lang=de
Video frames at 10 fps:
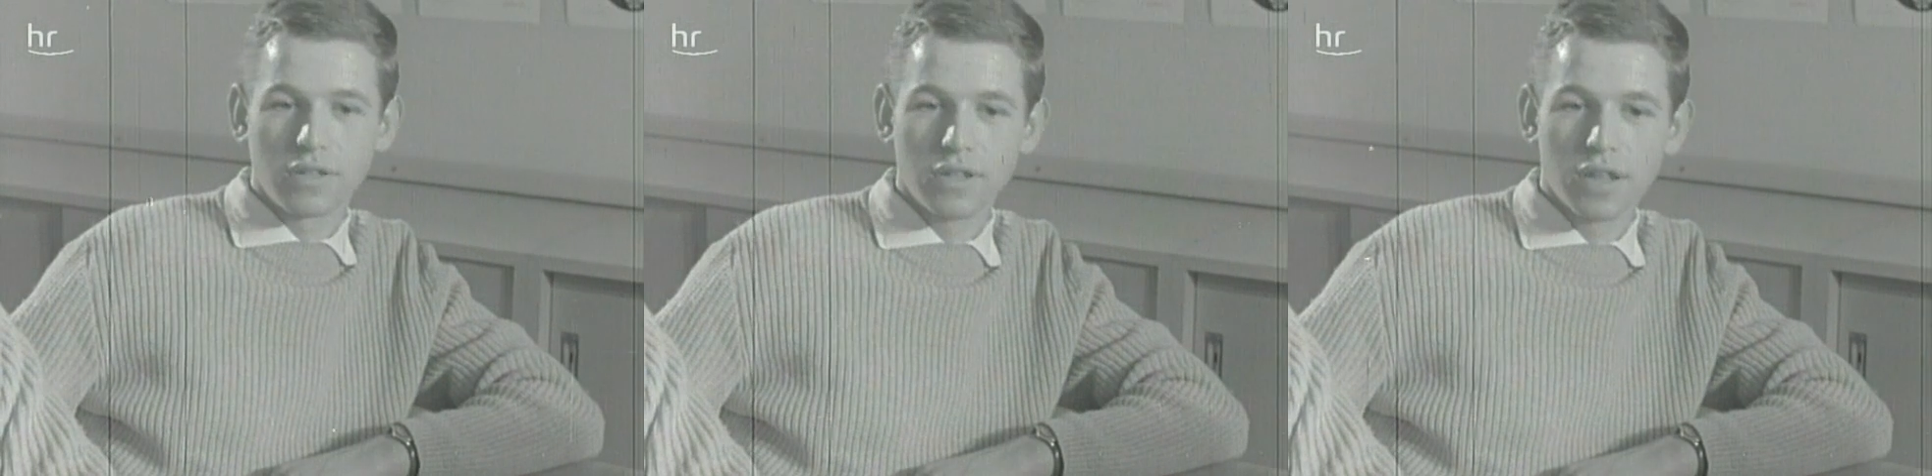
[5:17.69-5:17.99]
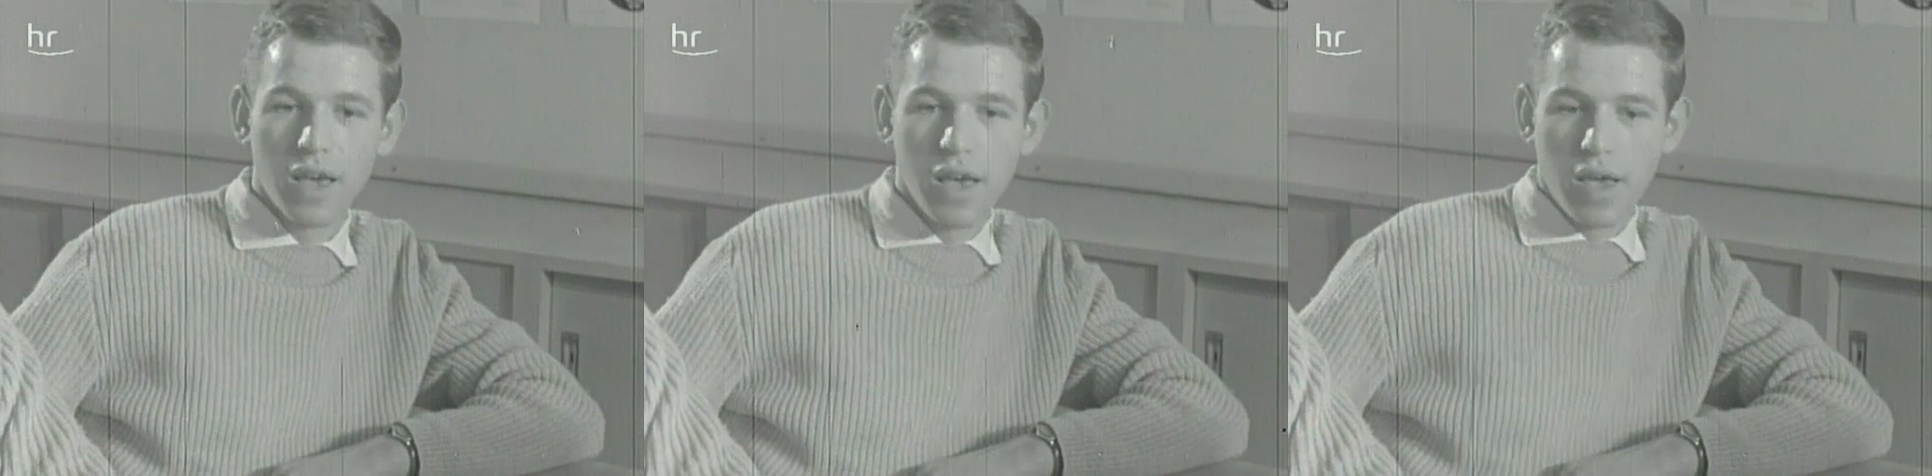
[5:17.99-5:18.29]
sind,
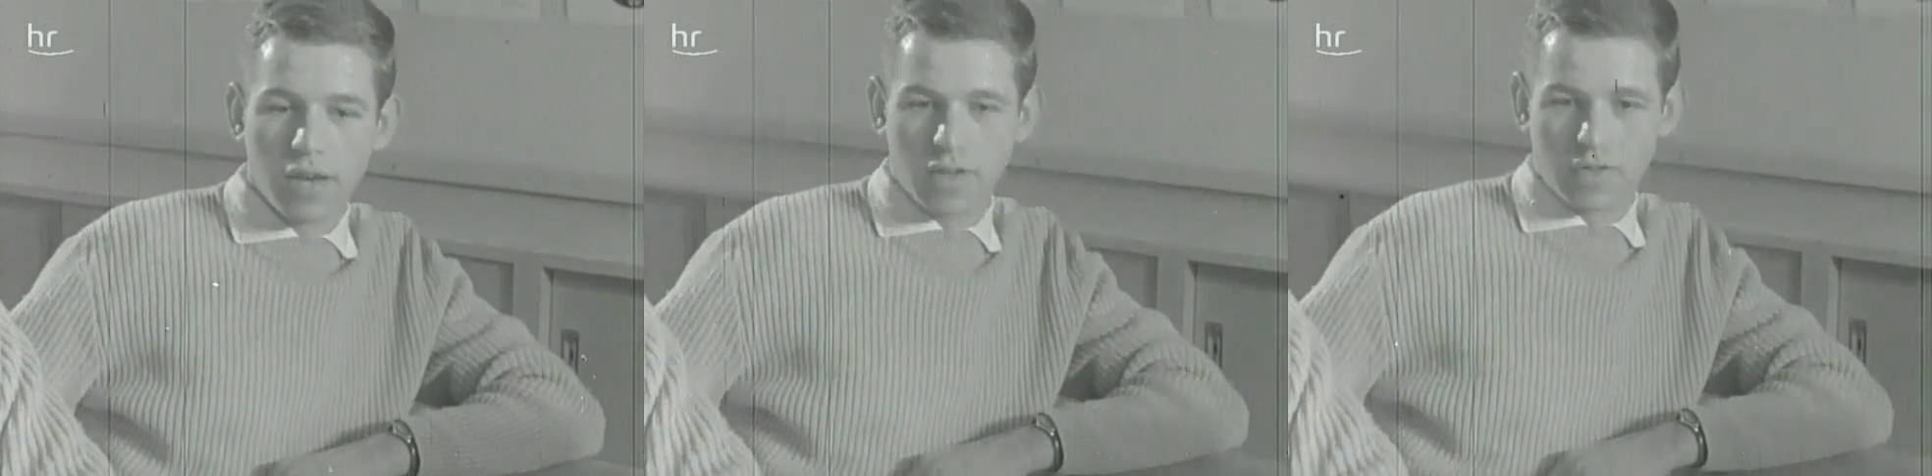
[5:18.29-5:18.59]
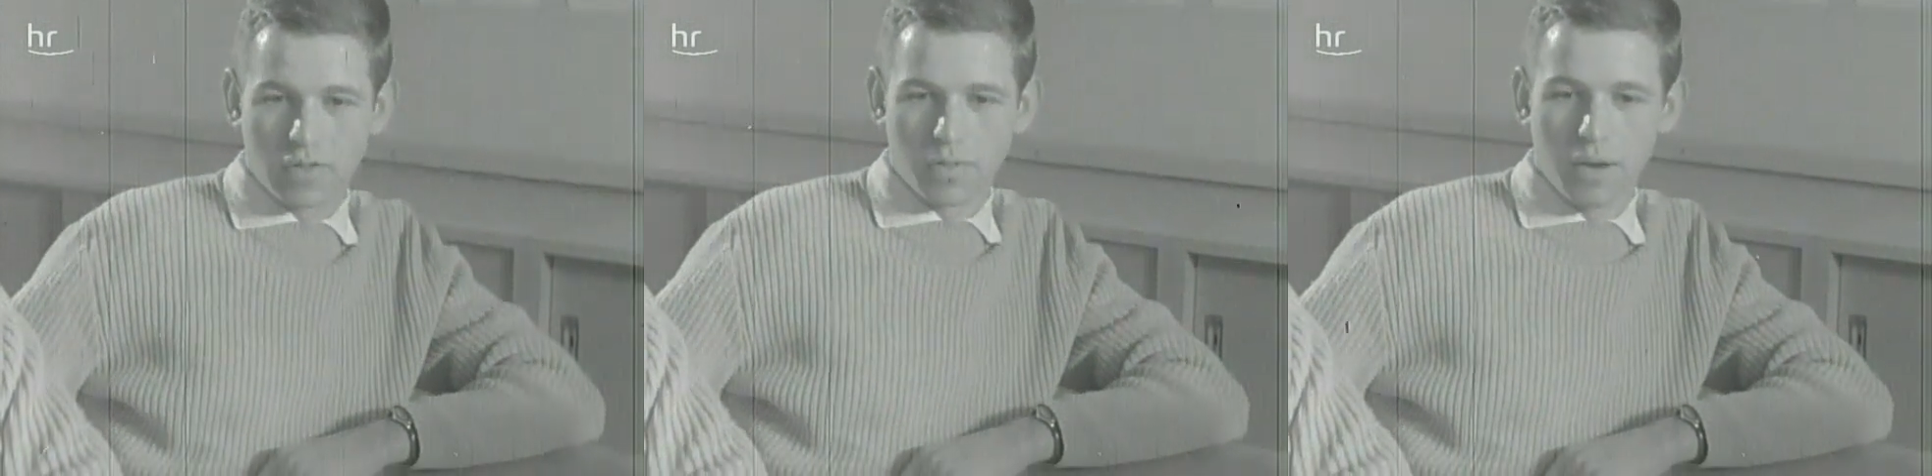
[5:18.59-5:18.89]
dass
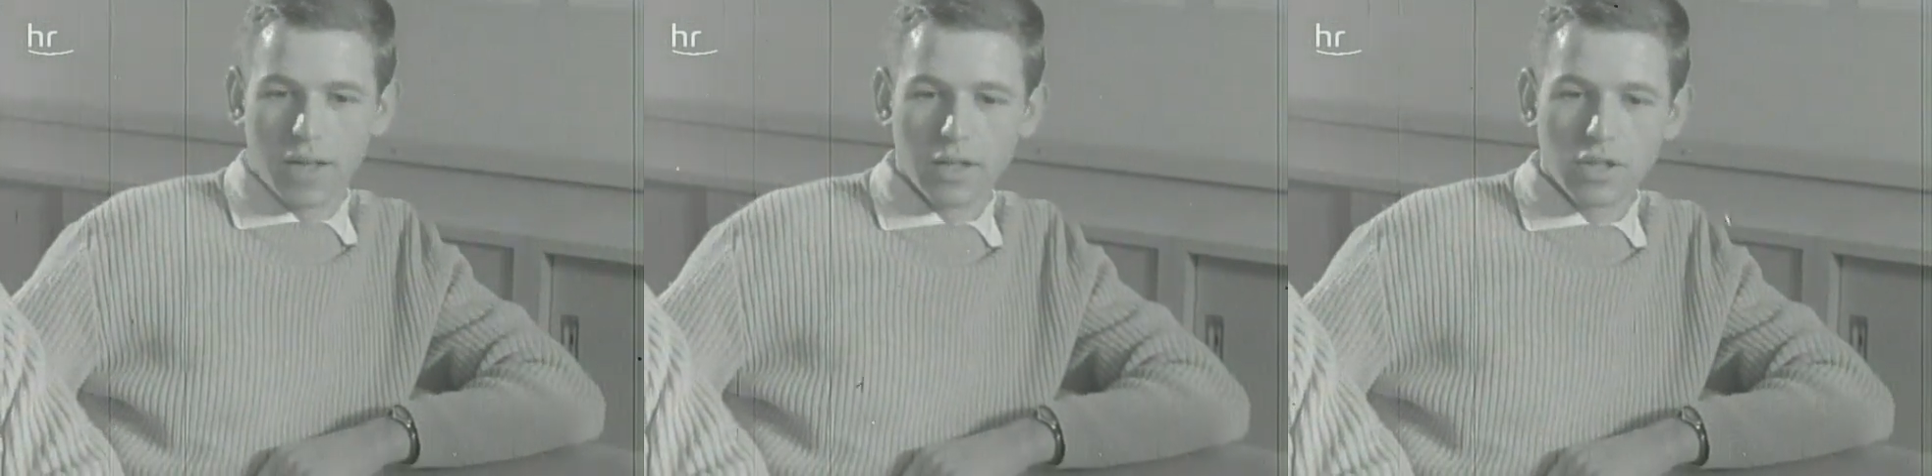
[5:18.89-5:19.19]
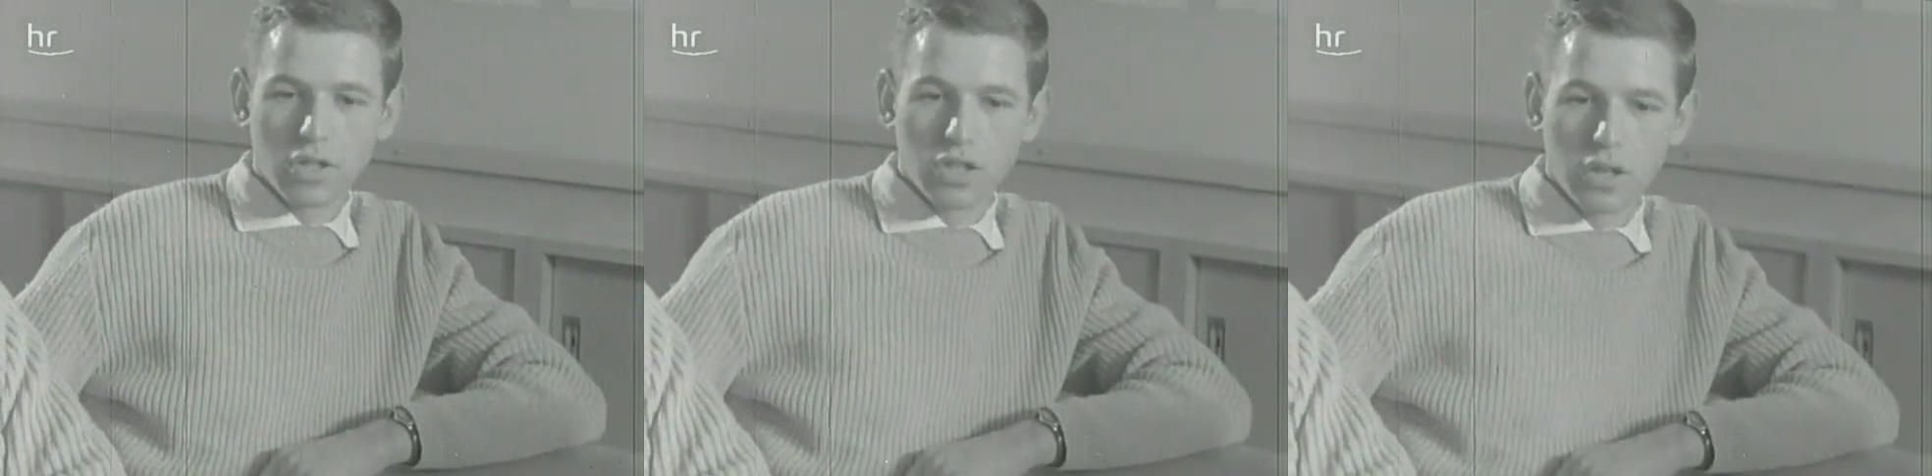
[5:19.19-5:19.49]
uns
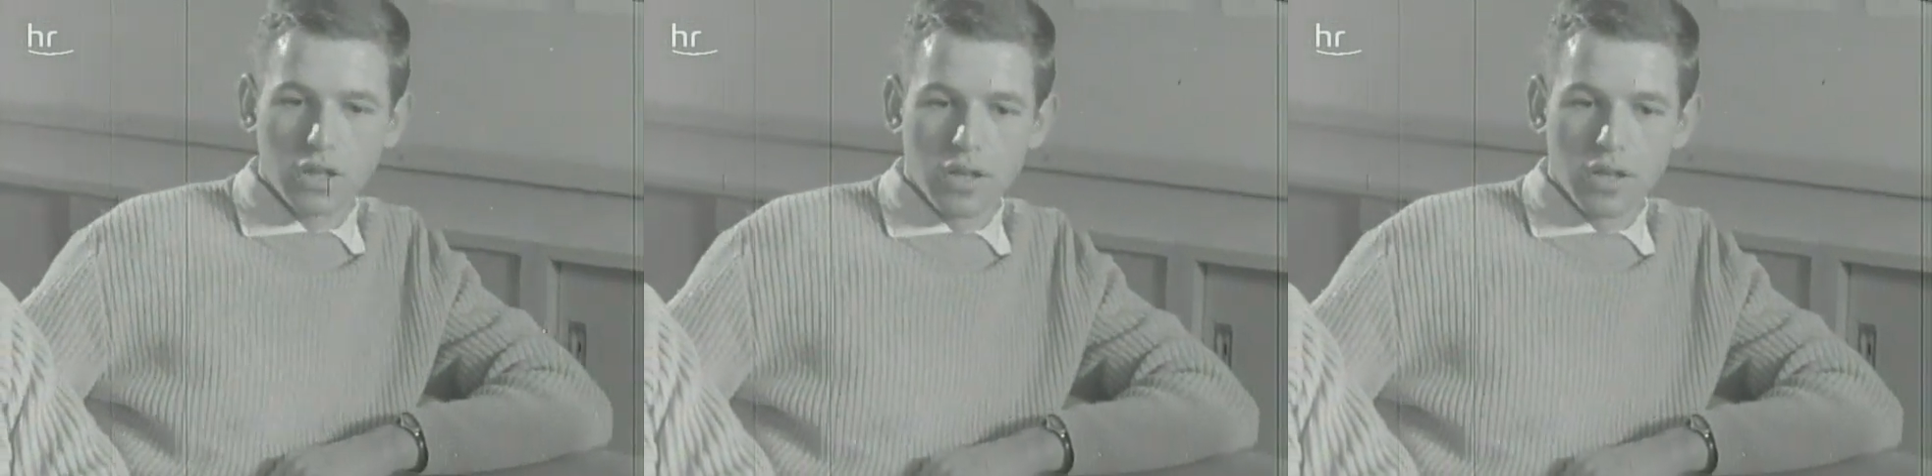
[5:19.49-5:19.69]
praktisch